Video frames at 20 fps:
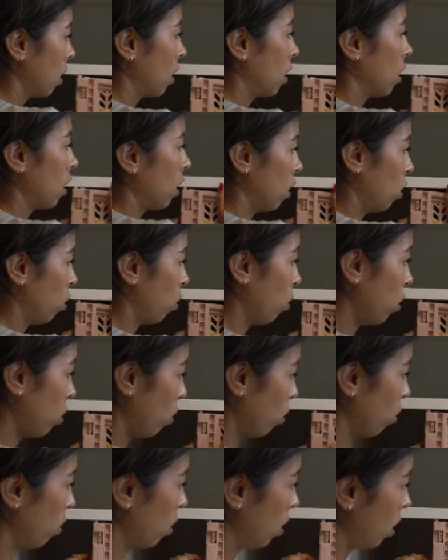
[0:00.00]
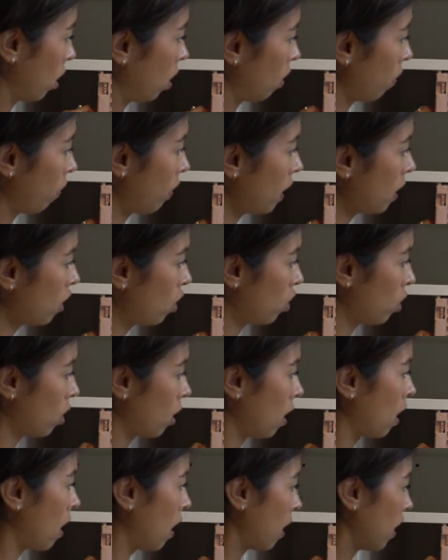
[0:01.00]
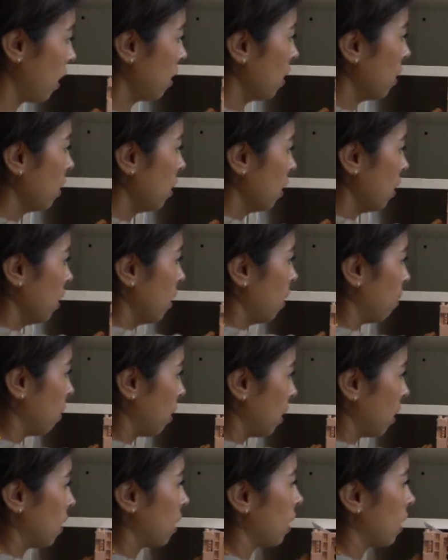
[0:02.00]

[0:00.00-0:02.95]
gedrückt und gequetscht rein ähm,